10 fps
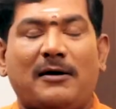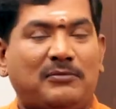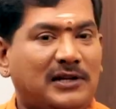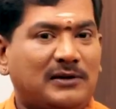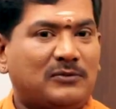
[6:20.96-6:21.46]

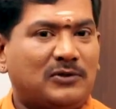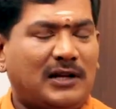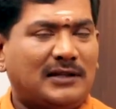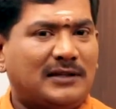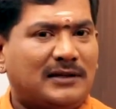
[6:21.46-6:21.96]
அப்படிங்கும் போது
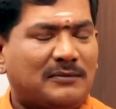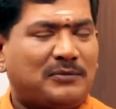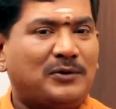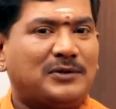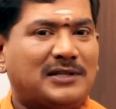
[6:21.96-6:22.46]
அந்த
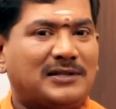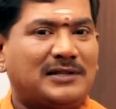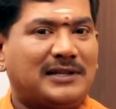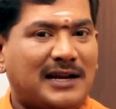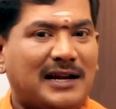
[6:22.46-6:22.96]
ப்ரொடியூசர்ஸ்
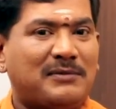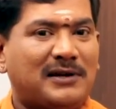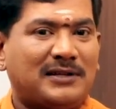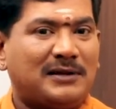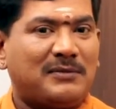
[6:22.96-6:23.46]
இன்றைக்கி நிலமை
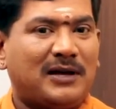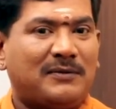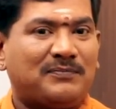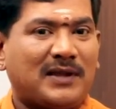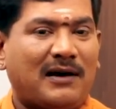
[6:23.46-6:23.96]
என்ன தெரியுமா
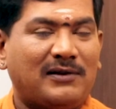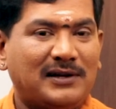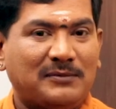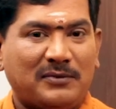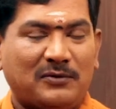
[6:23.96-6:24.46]

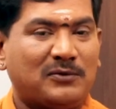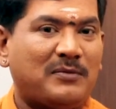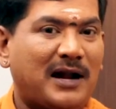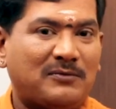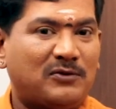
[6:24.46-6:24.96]
அவங்களுக்கு இப்போ ஒரு
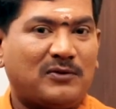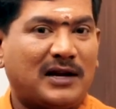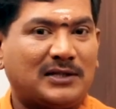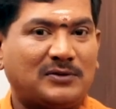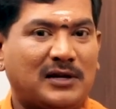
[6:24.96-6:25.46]
மேடம் ஒரு
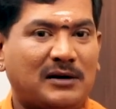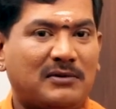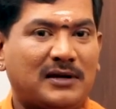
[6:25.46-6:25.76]
வார்த்தை சொன்னாங்க